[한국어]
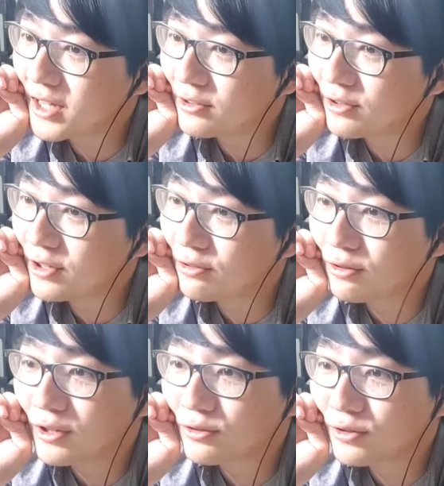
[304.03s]
사정이
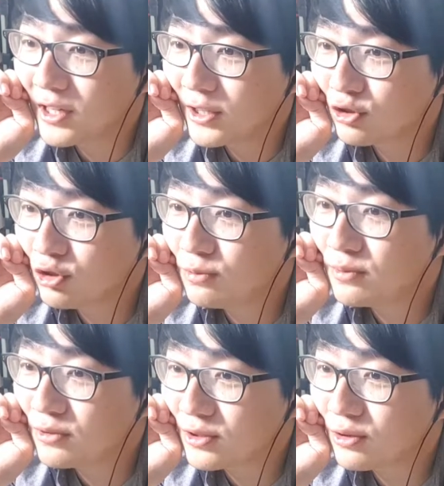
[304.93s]
그렇게
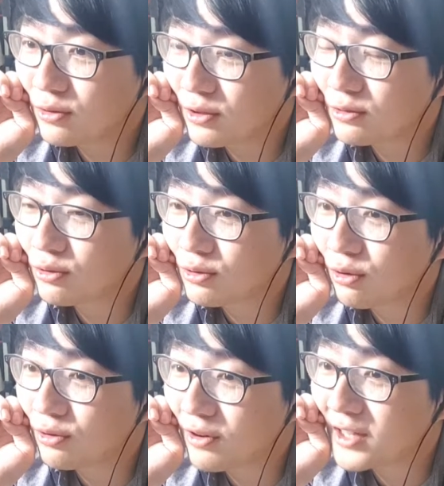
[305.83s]
슬픔을 쏠 정도로
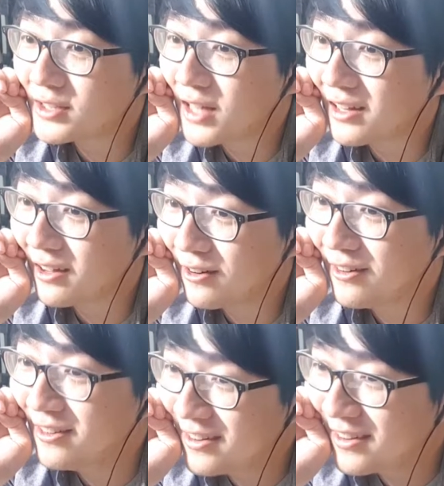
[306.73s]
넉넉하진 않아요.